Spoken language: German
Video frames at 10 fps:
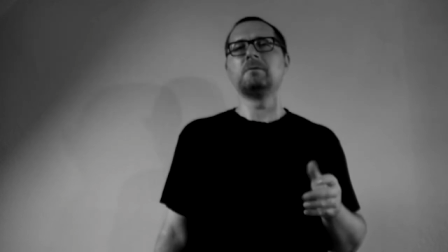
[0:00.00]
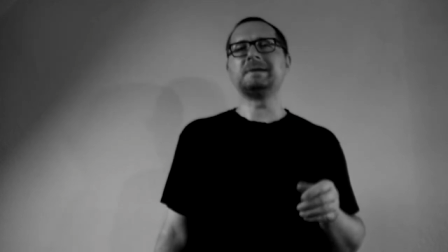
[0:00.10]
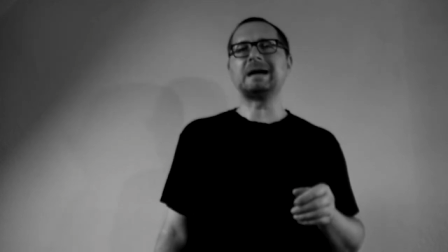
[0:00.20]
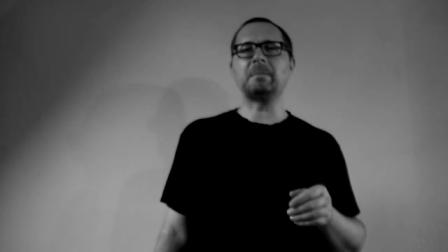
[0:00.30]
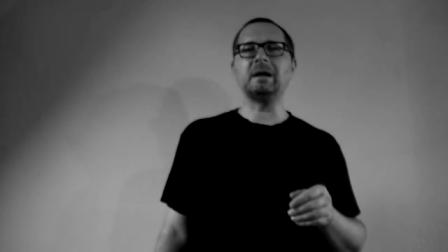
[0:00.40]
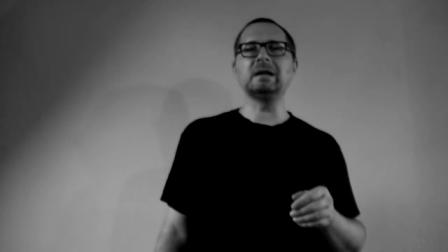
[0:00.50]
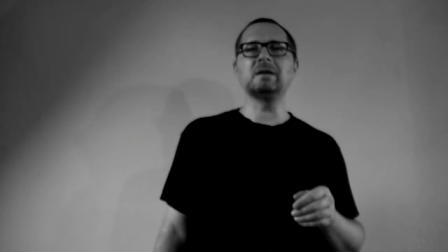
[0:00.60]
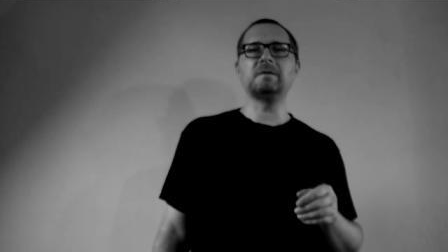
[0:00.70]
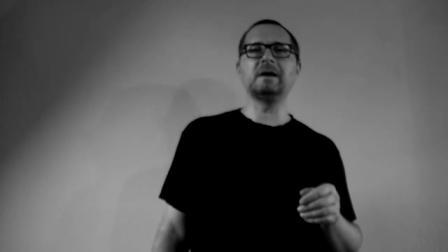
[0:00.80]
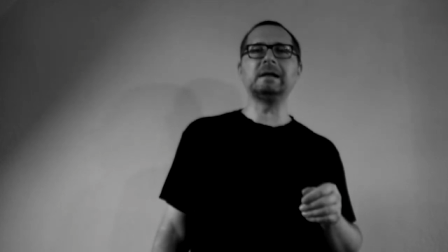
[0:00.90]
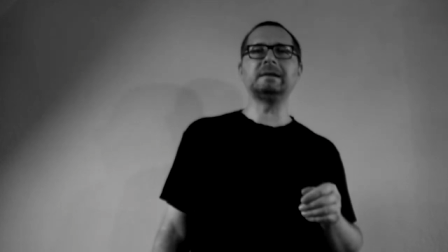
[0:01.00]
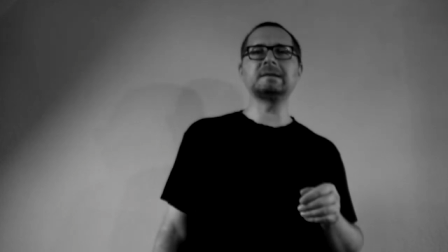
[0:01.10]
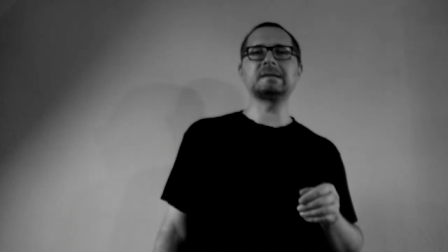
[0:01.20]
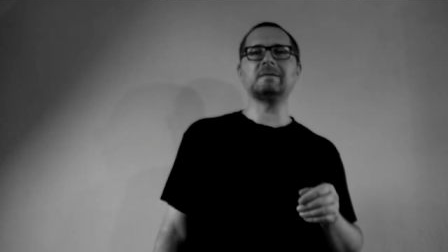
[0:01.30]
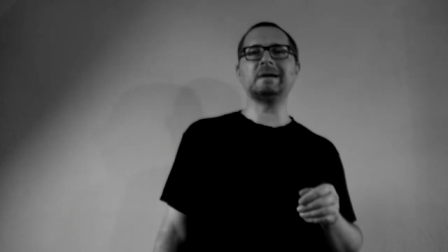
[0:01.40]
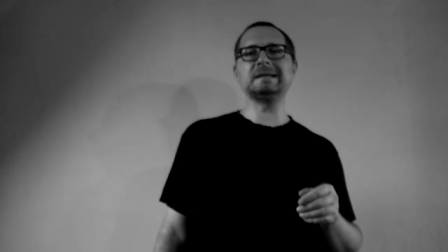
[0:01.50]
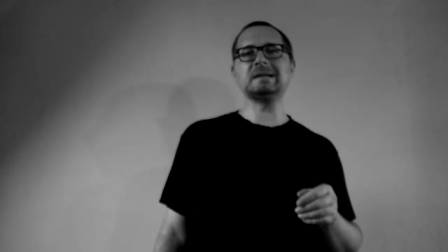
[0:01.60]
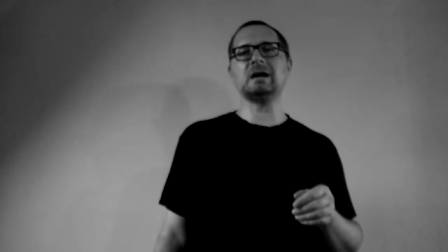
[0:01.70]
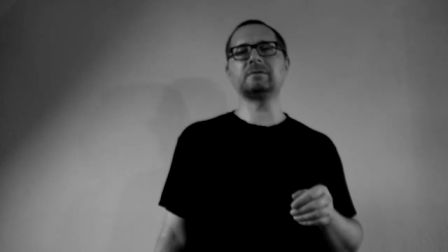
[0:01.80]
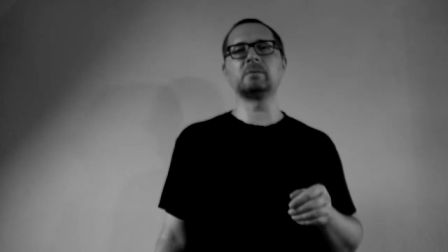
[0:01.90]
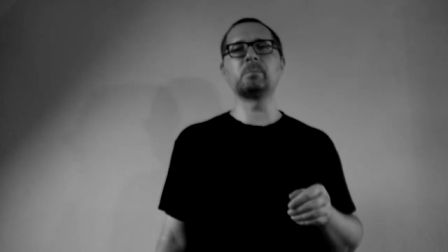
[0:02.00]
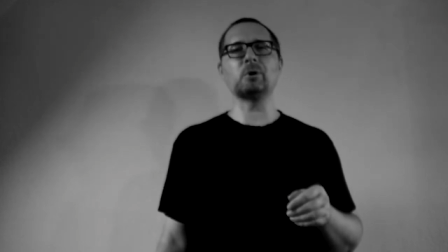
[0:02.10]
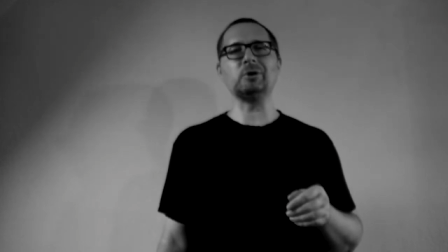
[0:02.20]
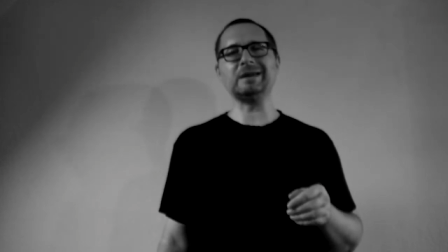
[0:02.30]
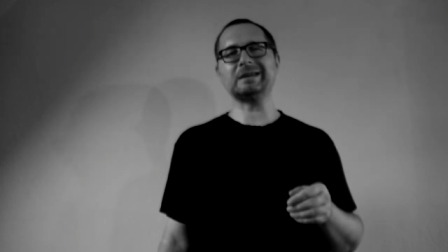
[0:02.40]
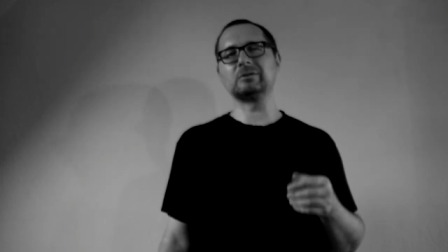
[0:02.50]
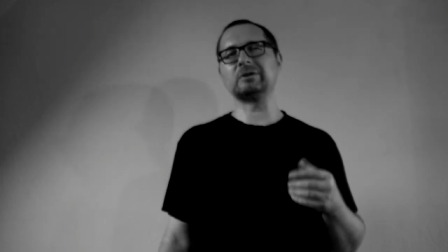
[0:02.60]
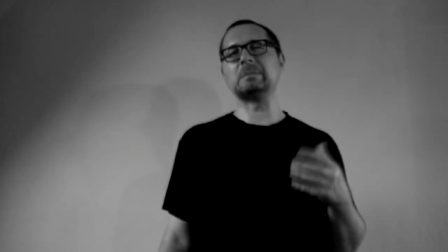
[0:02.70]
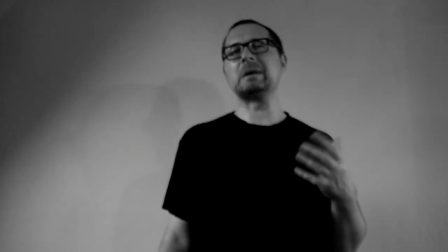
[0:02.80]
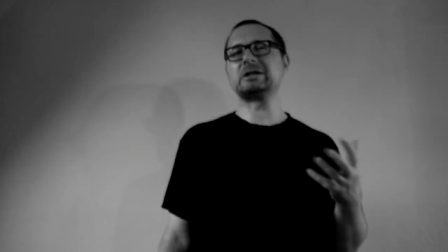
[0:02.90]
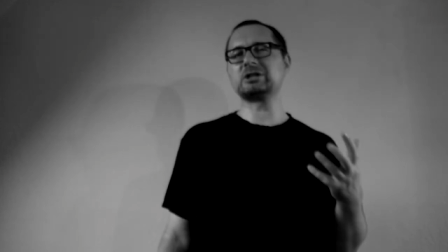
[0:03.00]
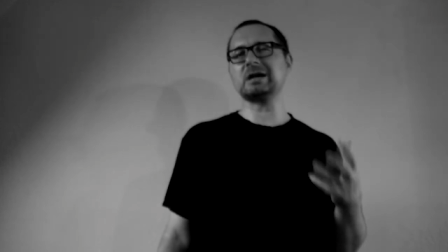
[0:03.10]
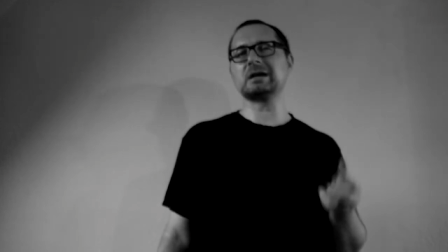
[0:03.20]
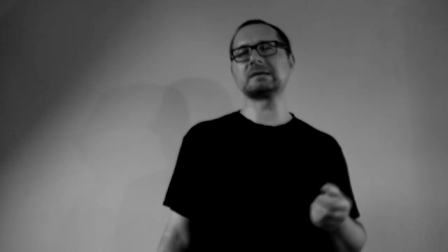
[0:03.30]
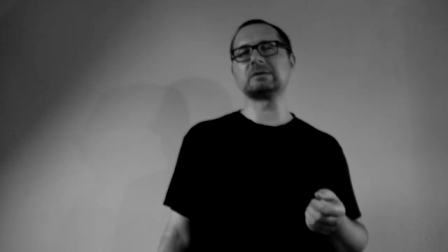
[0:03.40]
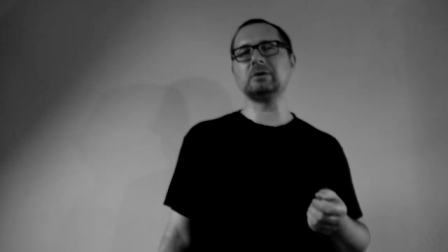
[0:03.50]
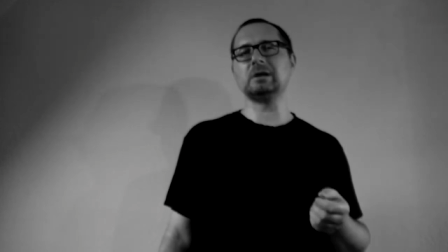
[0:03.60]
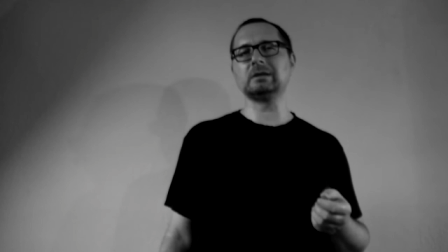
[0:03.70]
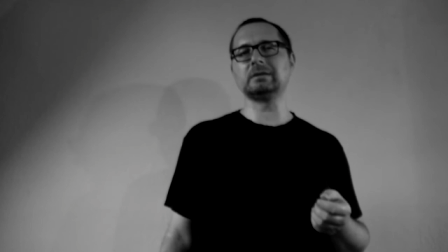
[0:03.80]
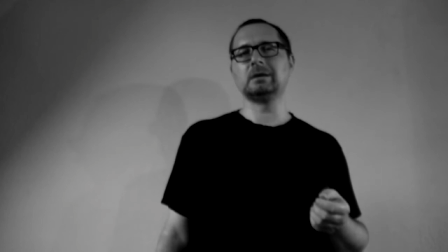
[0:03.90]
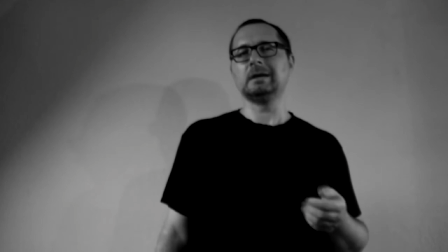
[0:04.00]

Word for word: Für damalige Verhältnisse war diese Art von Projekt noch immer ein starkes Neuland.